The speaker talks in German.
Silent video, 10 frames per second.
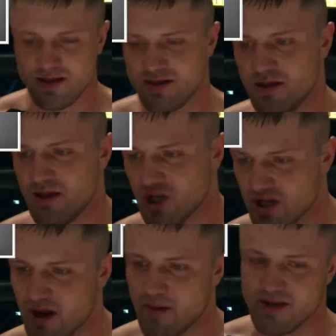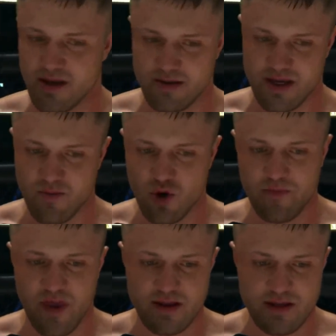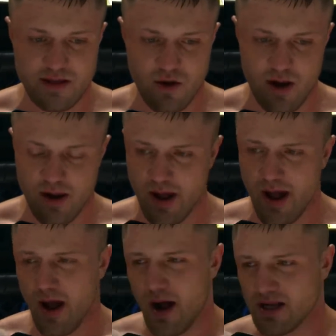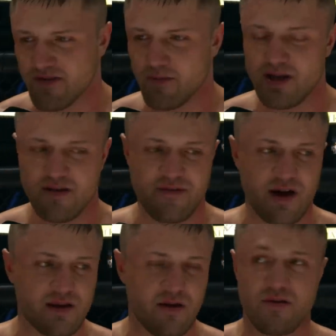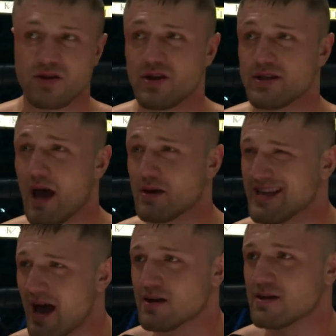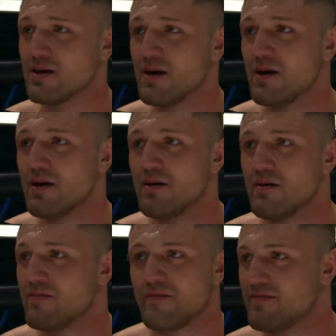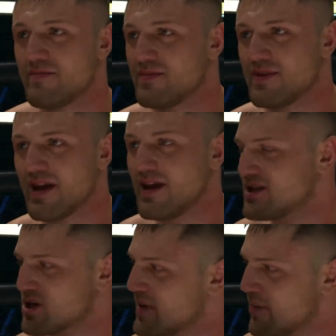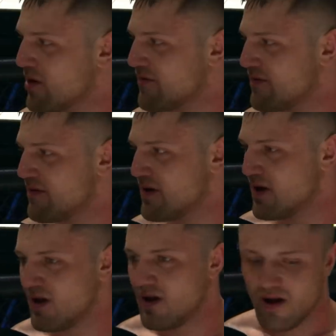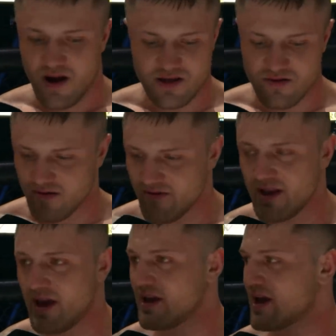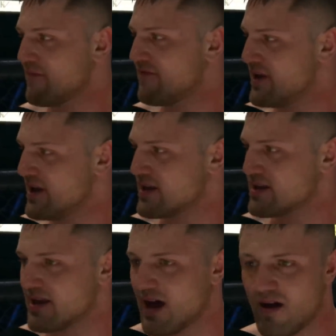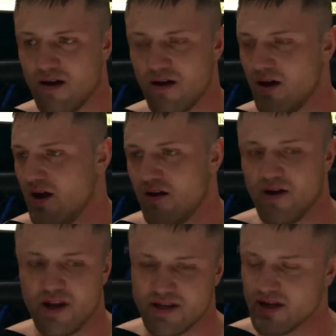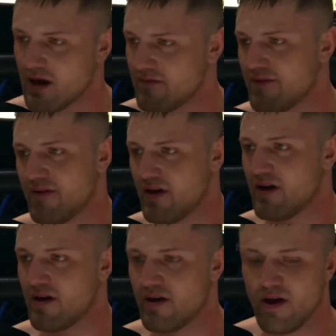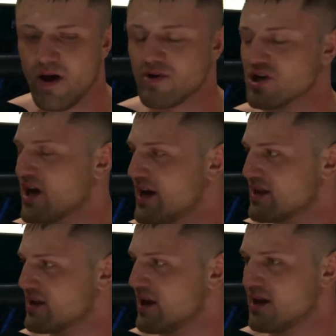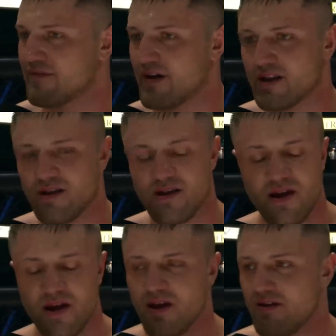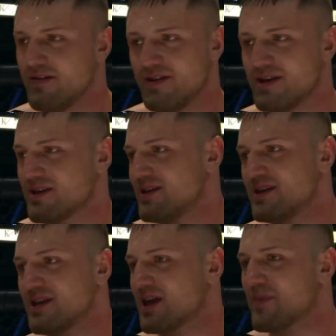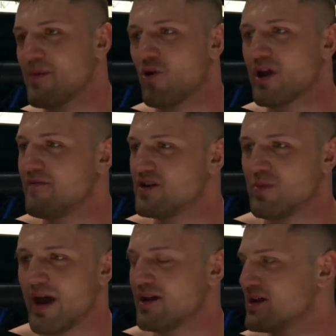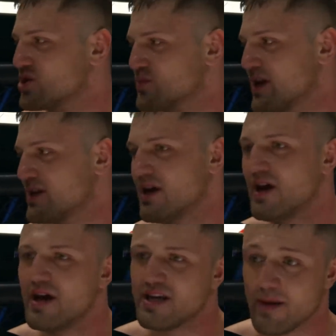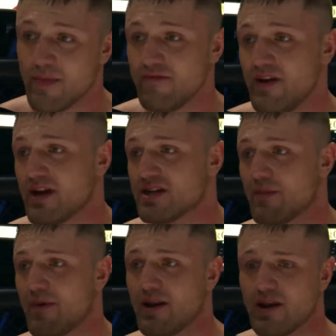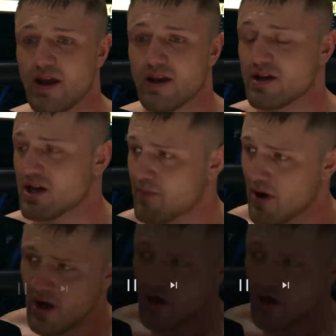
dass sie in der Stange in seinem Club tanzen soll, als Familienvater, wer solche Sachen sagt, der geht nicht aus meinem Kopf. Also wenn er den Kampf will nächstes Jahr, werde ich den Kampf... Äh, bestreiten, gegen ihn fighten. Wenn nicht, dann nicht. Ich habe keinen Bock, ewig über Eckelin zu sprechen. Ich habe meinen Weg, ich habe andere Gegner, ich habe